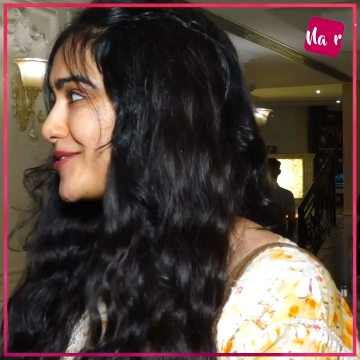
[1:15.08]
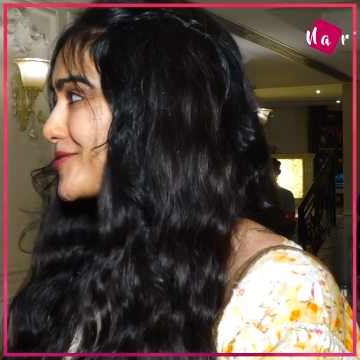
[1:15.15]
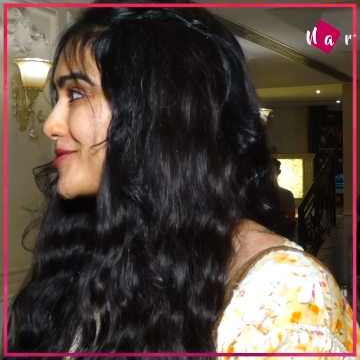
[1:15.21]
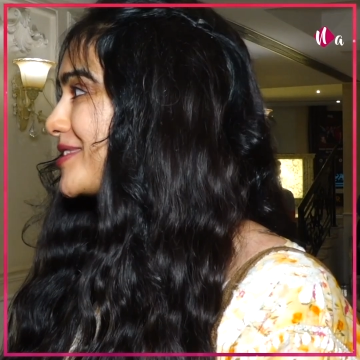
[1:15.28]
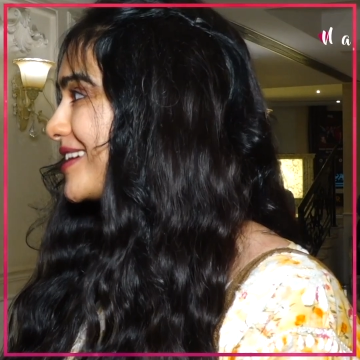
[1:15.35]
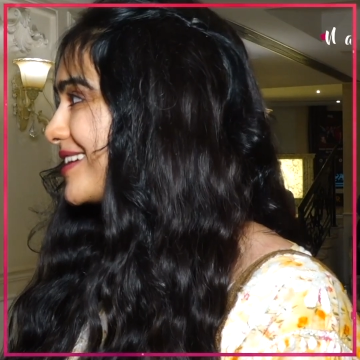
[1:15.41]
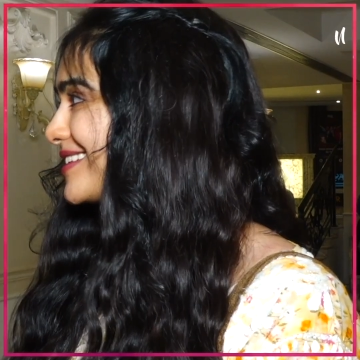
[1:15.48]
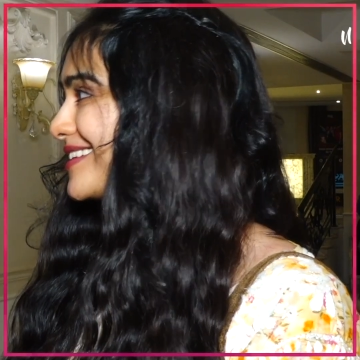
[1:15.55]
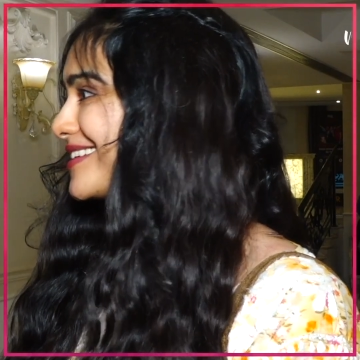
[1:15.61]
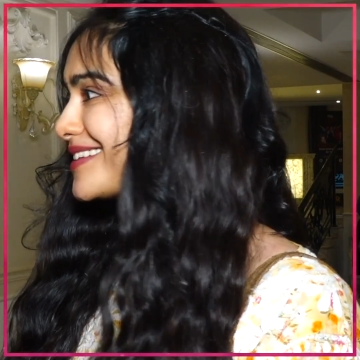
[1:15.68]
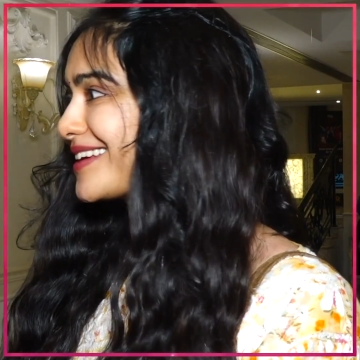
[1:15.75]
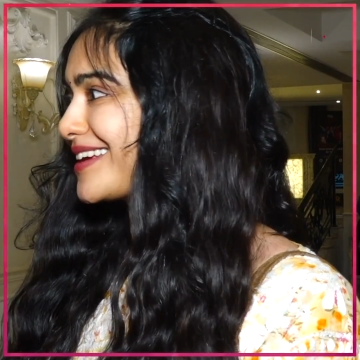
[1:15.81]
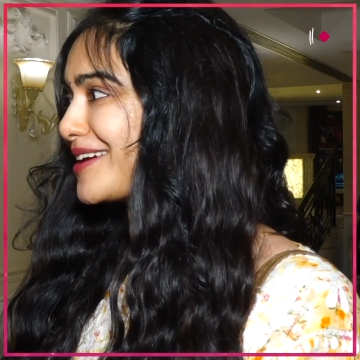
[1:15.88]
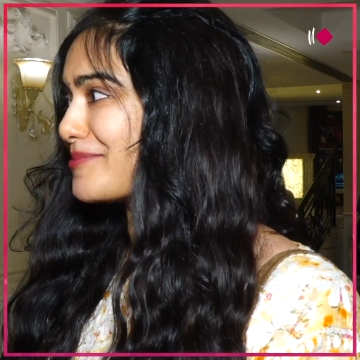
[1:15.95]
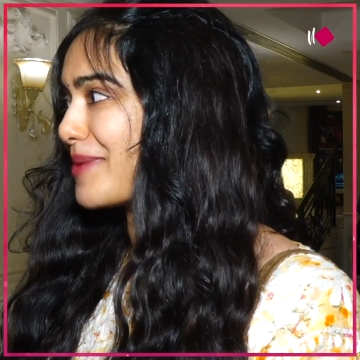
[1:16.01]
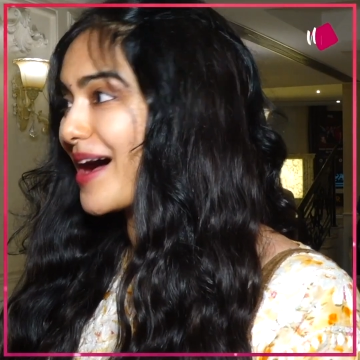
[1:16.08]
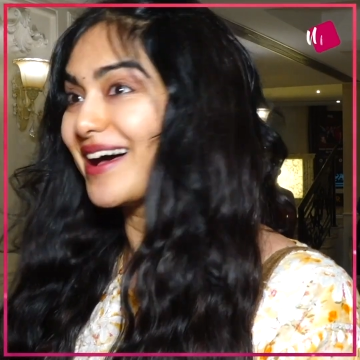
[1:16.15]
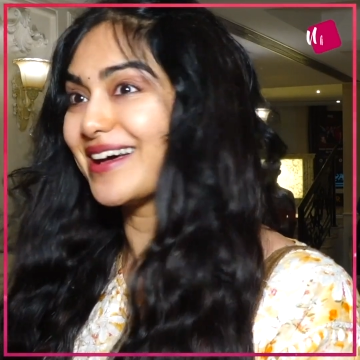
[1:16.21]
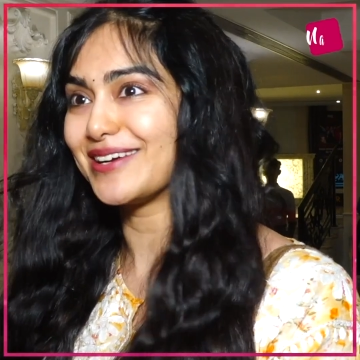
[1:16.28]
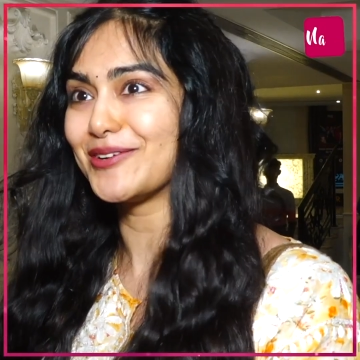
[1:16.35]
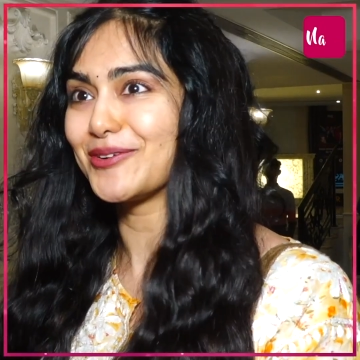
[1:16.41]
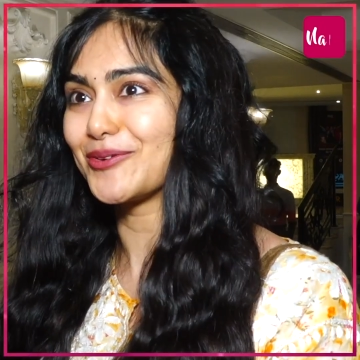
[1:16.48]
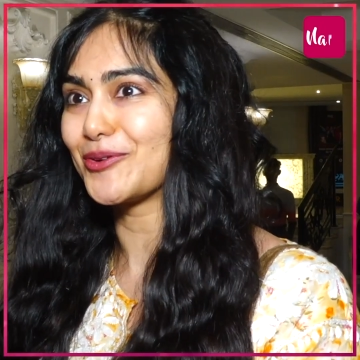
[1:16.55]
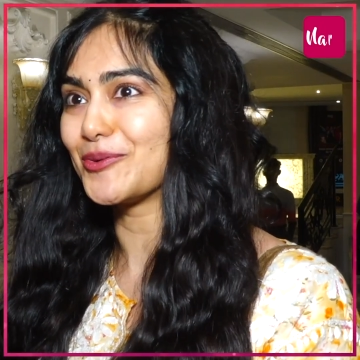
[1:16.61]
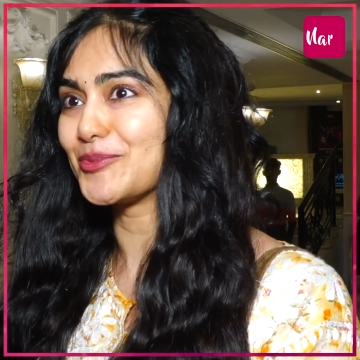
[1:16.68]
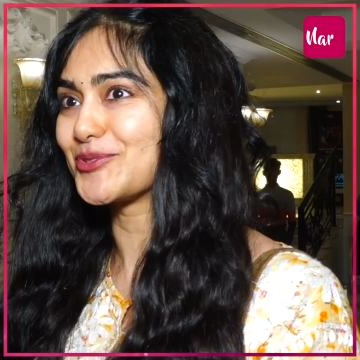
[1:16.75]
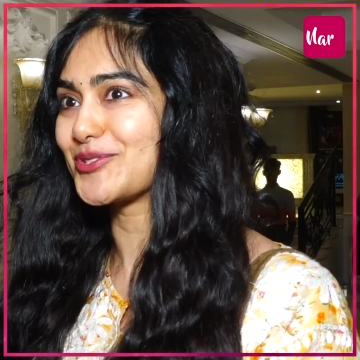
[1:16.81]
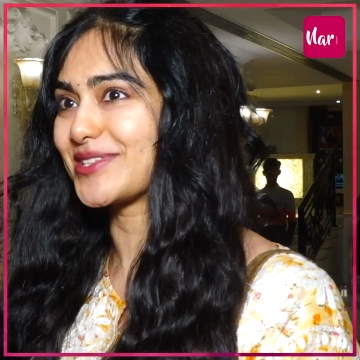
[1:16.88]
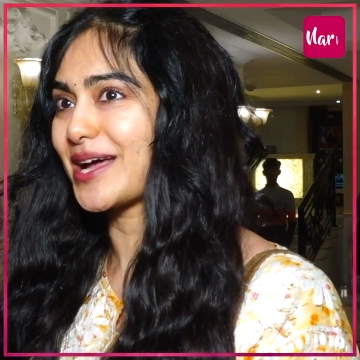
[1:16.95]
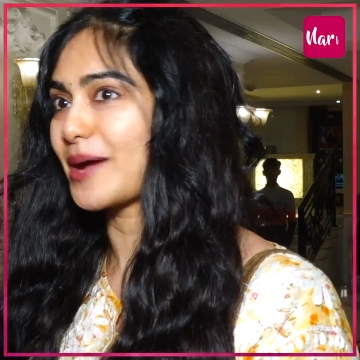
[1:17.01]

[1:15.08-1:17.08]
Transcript: बालों की वजह से भी रिजेक्ट कर दिया गया